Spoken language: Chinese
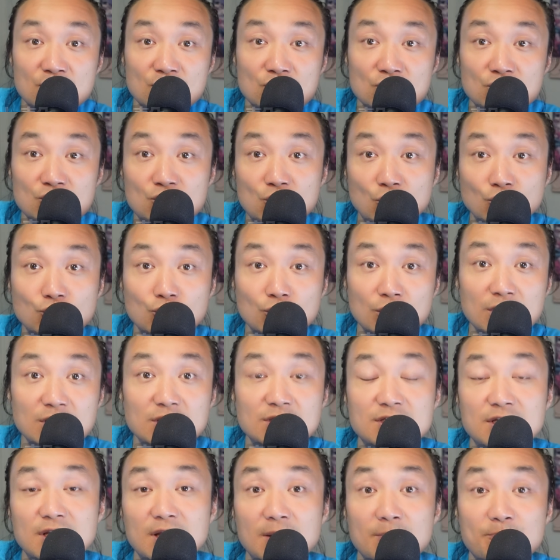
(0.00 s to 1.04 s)
永久的一
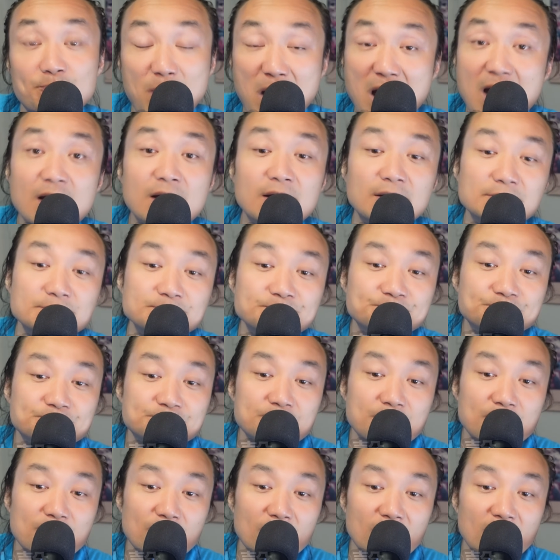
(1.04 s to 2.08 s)
些疤痕。
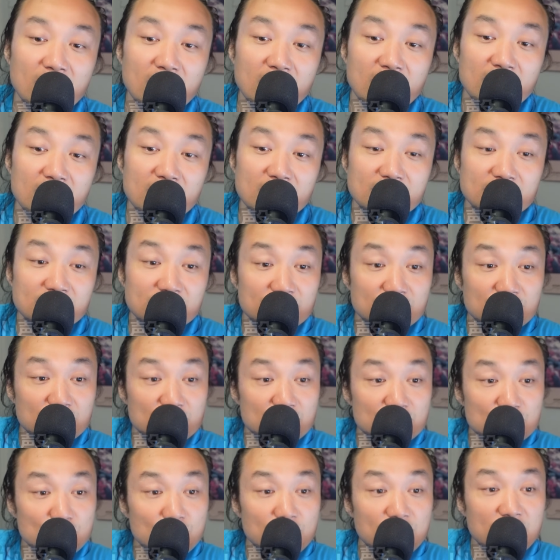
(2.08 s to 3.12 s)

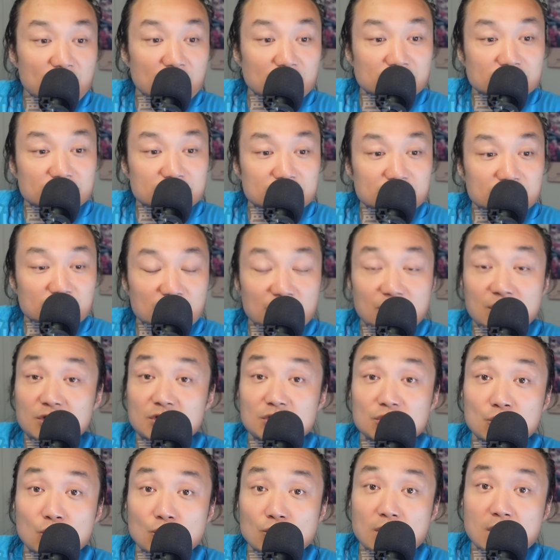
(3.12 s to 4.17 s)
所以一
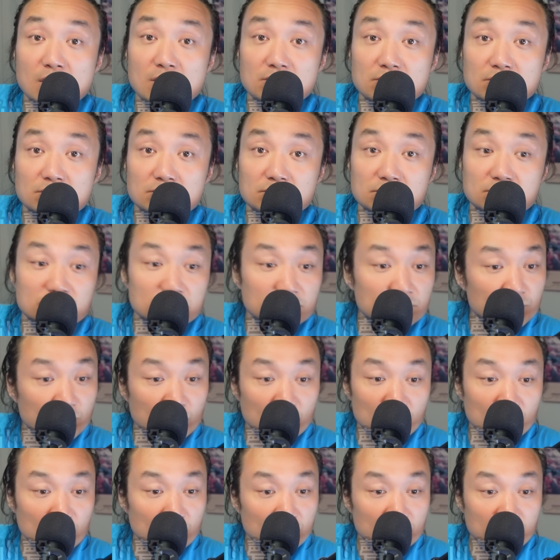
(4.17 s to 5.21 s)
视同仁，
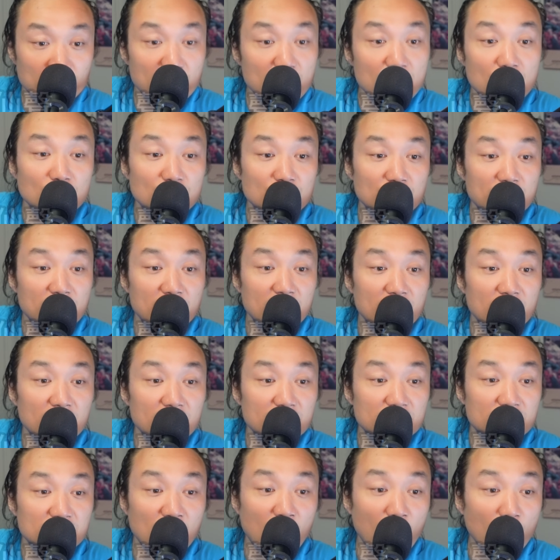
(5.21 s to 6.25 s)
没有什
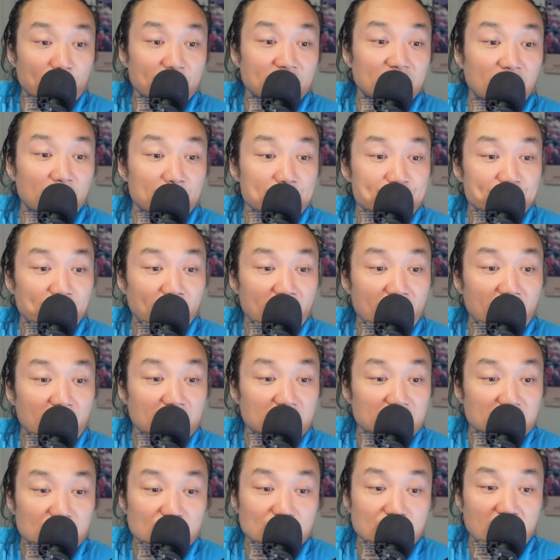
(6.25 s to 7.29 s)
么逃避的。二
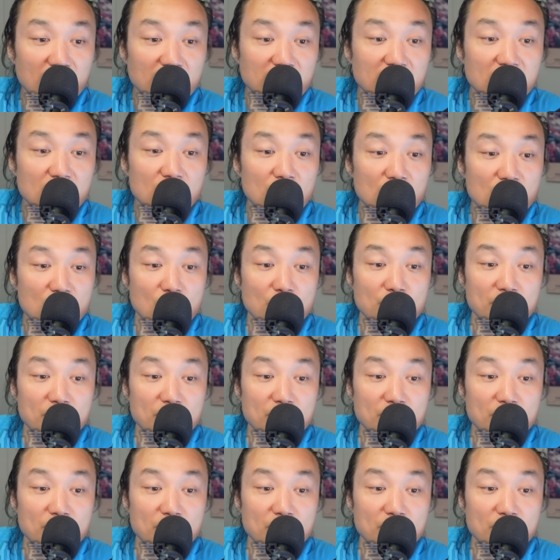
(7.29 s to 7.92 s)
零一九年，英国公